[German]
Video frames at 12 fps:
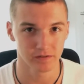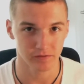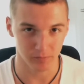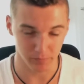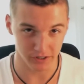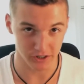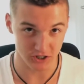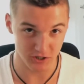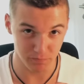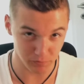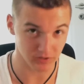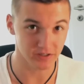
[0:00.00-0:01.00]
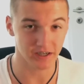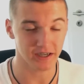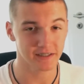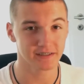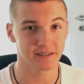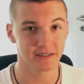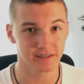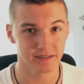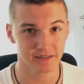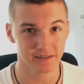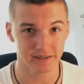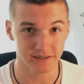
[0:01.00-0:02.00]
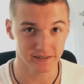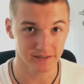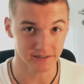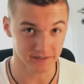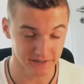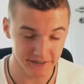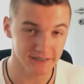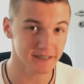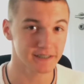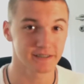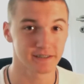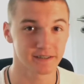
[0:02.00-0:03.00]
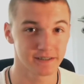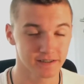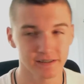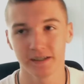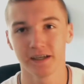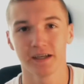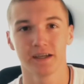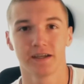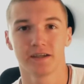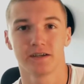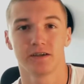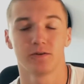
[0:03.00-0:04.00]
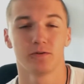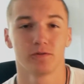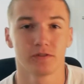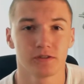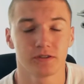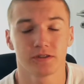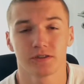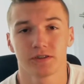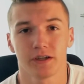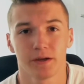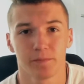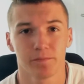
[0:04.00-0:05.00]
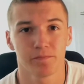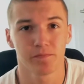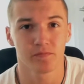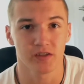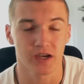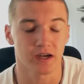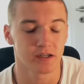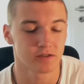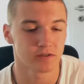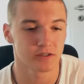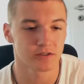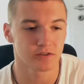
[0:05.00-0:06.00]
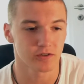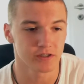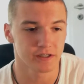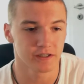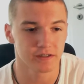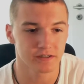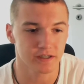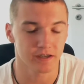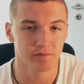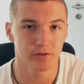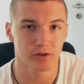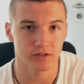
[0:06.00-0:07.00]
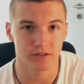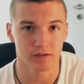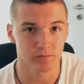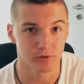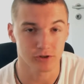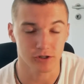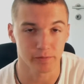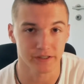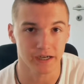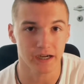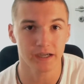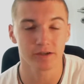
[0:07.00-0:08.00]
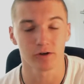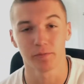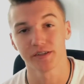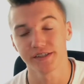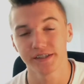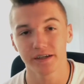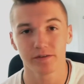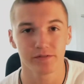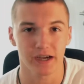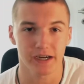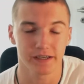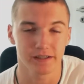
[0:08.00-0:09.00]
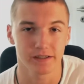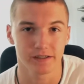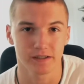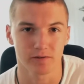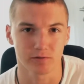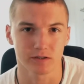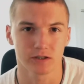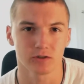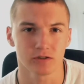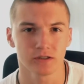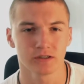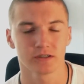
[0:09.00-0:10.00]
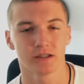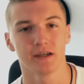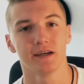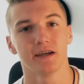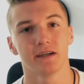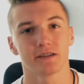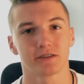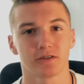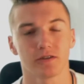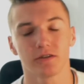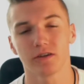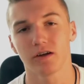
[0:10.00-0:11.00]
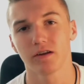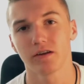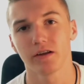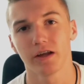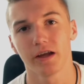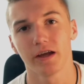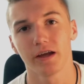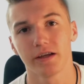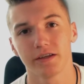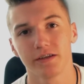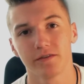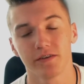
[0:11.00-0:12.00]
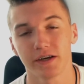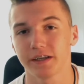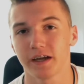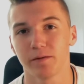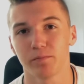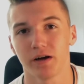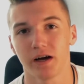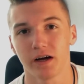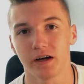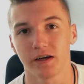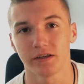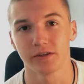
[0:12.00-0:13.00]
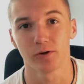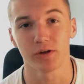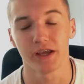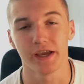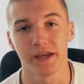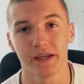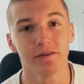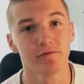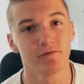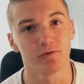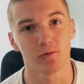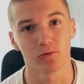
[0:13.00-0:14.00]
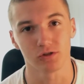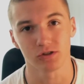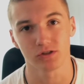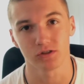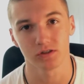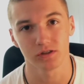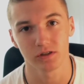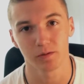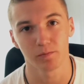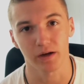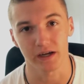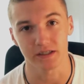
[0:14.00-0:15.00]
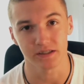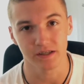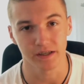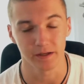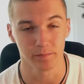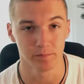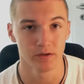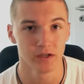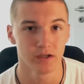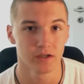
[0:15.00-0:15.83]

Von meiner spontanen Seite, die nicht existiert. Und ähm, ja, also das soll hier jetzt kein Vlog sein, wo ich Kommentare kommentiere, wie eigentlich auch sonst. Sondern äh, hier werde ich ein paar neue Infos preisgeben,